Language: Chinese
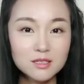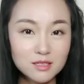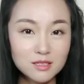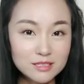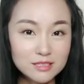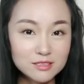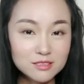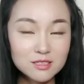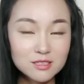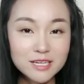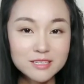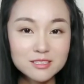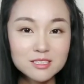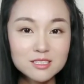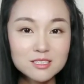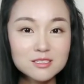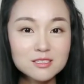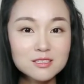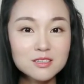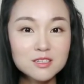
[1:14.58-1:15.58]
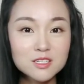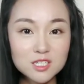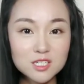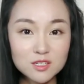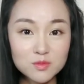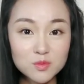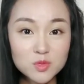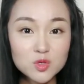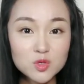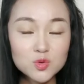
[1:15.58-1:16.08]
亚特兰蒂斯的
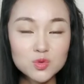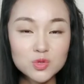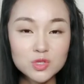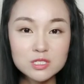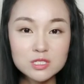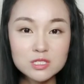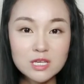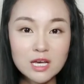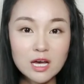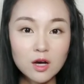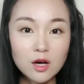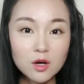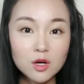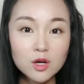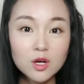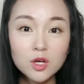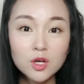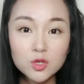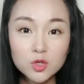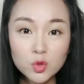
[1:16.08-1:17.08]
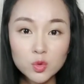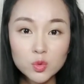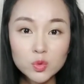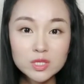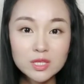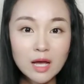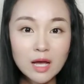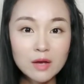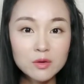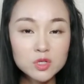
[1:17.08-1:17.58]
神秘学校。由于
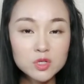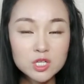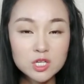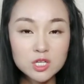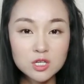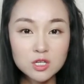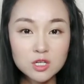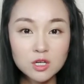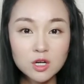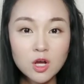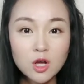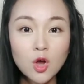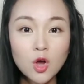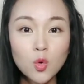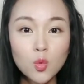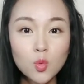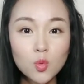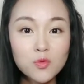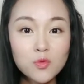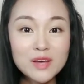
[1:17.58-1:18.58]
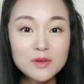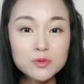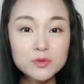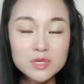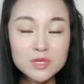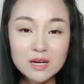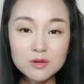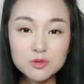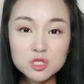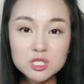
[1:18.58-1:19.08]
当时无法与
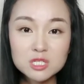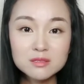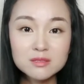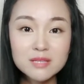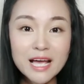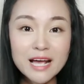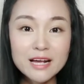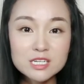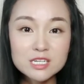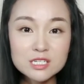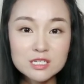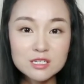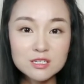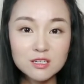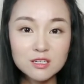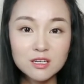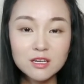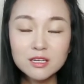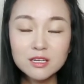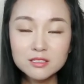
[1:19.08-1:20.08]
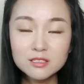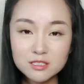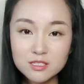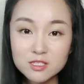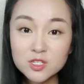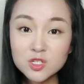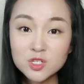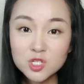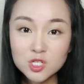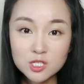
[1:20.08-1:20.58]
扬声大师进
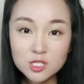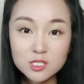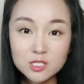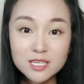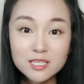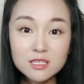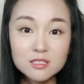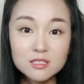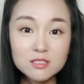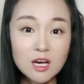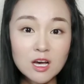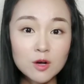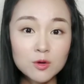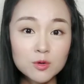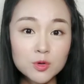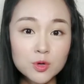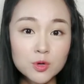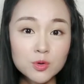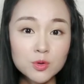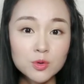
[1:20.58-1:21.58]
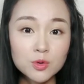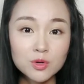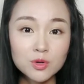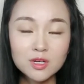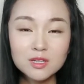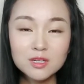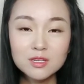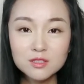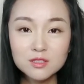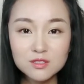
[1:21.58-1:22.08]
行直接的交流，
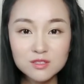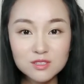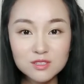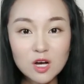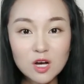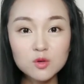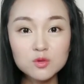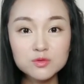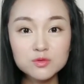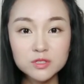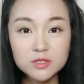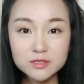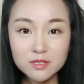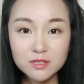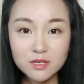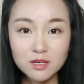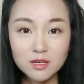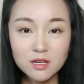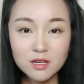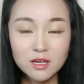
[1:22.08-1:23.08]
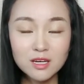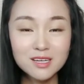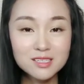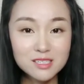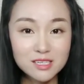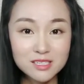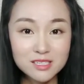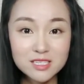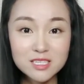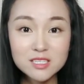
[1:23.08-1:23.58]
校风呢
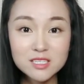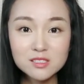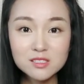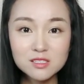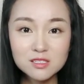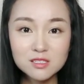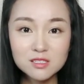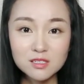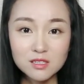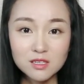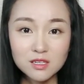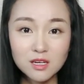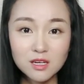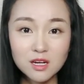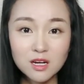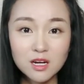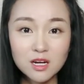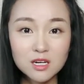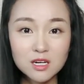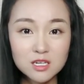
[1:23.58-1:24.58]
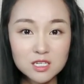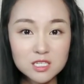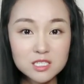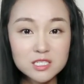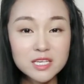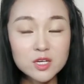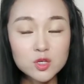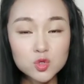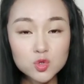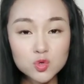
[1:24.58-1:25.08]
也因此日
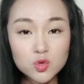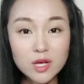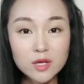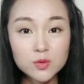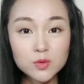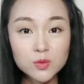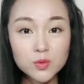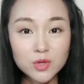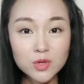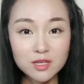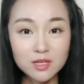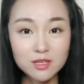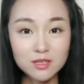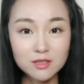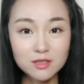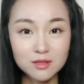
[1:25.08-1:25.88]
渐衰退。